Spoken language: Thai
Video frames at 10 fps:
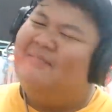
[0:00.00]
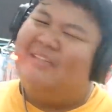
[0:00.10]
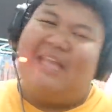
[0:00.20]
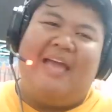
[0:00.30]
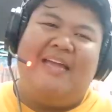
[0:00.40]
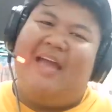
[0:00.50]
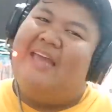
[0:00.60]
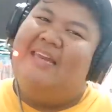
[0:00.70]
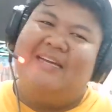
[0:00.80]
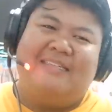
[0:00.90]
มันตาย
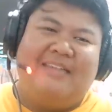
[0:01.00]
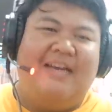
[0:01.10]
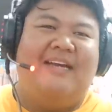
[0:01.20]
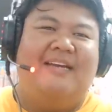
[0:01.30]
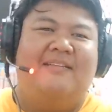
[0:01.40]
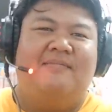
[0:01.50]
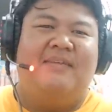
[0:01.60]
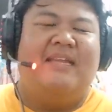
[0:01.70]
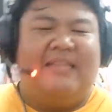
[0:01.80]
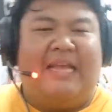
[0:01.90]
ง่ายเหลือเกิน
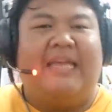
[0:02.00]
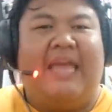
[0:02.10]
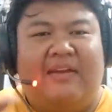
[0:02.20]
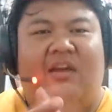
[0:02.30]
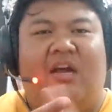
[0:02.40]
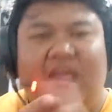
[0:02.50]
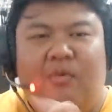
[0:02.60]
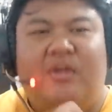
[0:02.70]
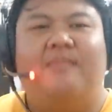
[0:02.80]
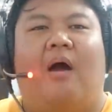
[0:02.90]
มีจะเก่งหน่อยก็อี
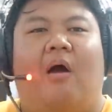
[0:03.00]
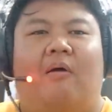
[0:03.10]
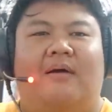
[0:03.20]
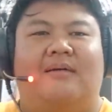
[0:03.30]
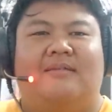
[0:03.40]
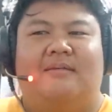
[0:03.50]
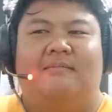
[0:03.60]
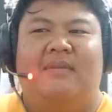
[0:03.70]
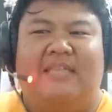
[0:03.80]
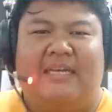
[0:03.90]
โบนี่มอลอ่ะ
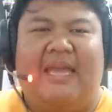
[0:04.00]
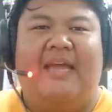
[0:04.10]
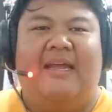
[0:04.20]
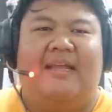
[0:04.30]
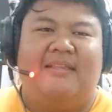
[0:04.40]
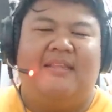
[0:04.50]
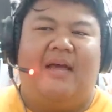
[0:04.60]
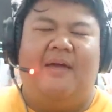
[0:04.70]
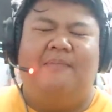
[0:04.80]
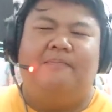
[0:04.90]
เหมือนจะเก่งอ่ะ
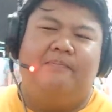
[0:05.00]
แต่ก็